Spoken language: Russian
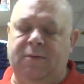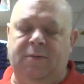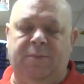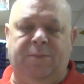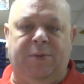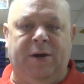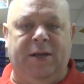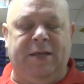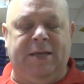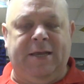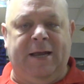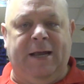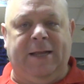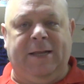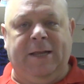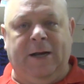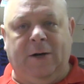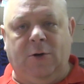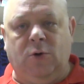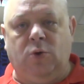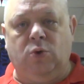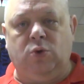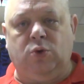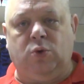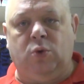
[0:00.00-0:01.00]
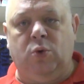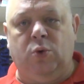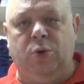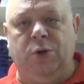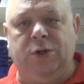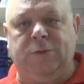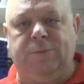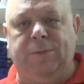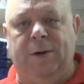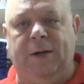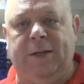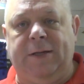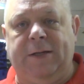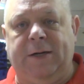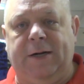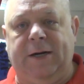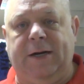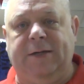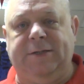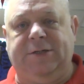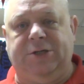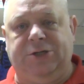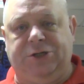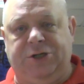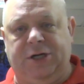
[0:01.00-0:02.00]
поднять нагрузку у эспандера,
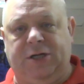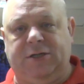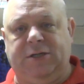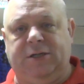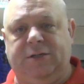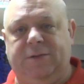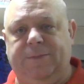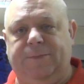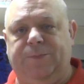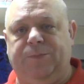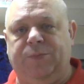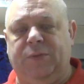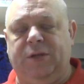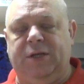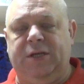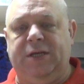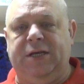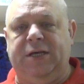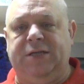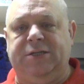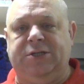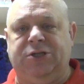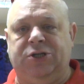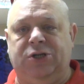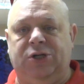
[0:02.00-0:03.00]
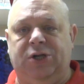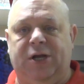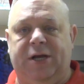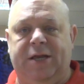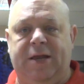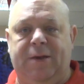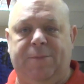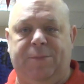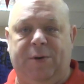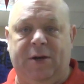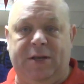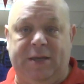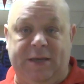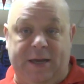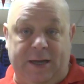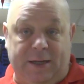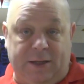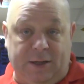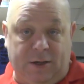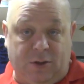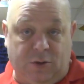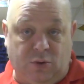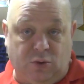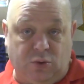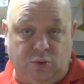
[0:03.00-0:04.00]
а сейчас есть желание поднять
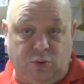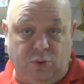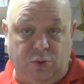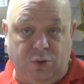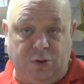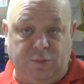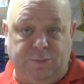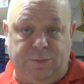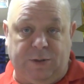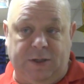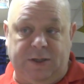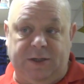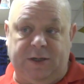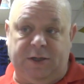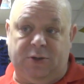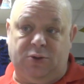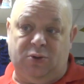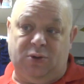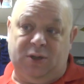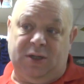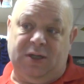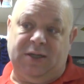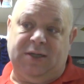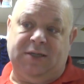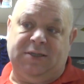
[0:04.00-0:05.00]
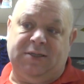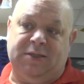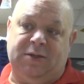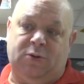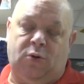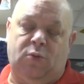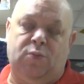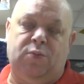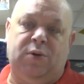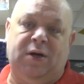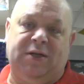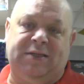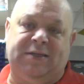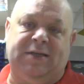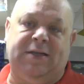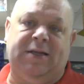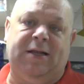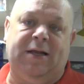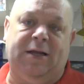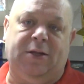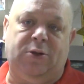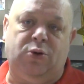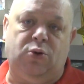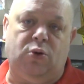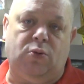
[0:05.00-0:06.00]
нагрузку у эспандера, то надо зарубаться
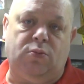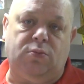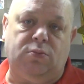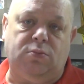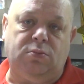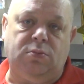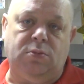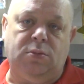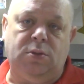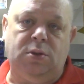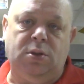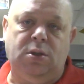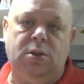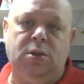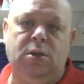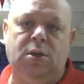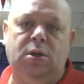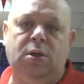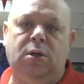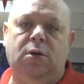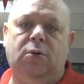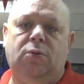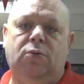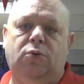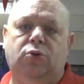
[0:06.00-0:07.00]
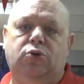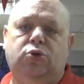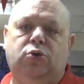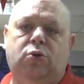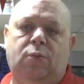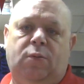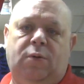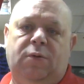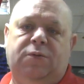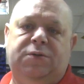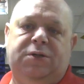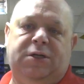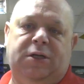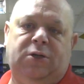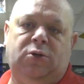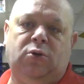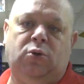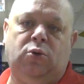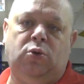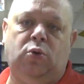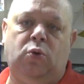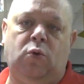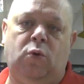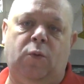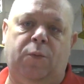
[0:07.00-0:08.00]
на одном. Вот чтобы все
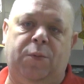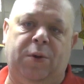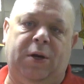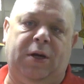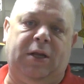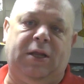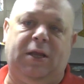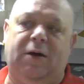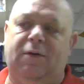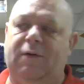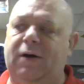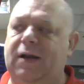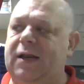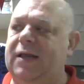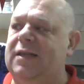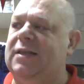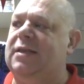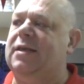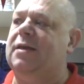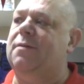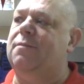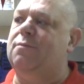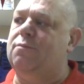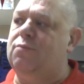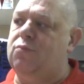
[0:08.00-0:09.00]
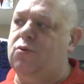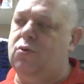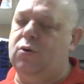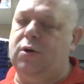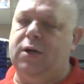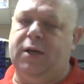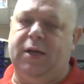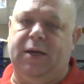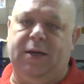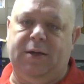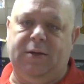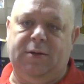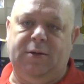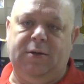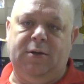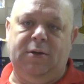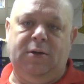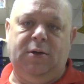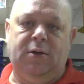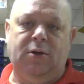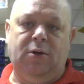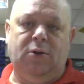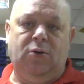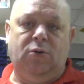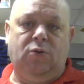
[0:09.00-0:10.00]
друг другу передавали. Тем более
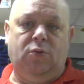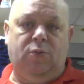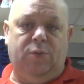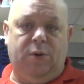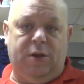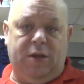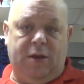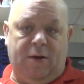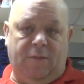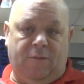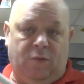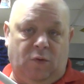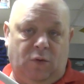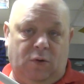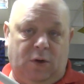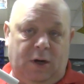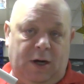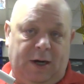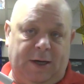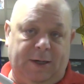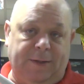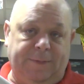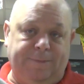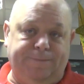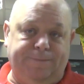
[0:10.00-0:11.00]
у меня в руках